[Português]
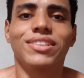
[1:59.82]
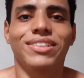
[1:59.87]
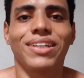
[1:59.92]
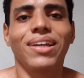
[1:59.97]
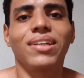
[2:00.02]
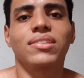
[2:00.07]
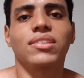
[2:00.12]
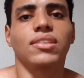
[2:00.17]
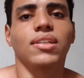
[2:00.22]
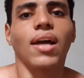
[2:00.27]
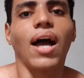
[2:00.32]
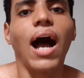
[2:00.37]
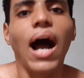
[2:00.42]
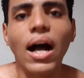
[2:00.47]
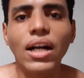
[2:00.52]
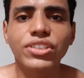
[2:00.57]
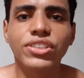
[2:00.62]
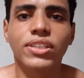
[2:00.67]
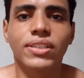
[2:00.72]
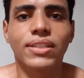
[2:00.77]
gente
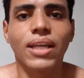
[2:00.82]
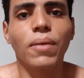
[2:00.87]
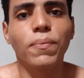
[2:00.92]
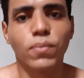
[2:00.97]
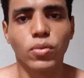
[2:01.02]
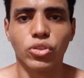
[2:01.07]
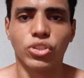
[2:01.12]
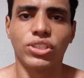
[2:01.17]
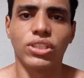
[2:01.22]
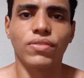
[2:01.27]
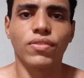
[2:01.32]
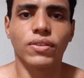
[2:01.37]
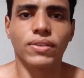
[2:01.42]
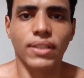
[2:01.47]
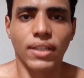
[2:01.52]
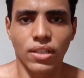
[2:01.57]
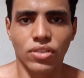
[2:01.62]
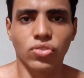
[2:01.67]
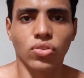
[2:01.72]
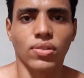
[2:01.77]
acha que é impossível ter
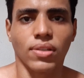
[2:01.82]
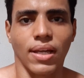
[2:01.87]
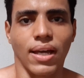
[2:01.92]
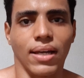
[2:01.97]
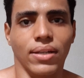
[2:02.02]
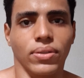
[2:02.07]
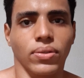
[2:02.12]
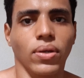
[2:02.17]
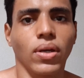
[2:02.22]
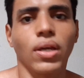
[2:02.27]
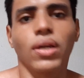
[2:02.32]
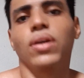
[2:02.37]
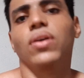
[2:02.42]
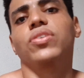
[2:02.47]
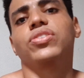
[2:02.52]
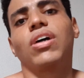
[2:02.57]
resultado. Eu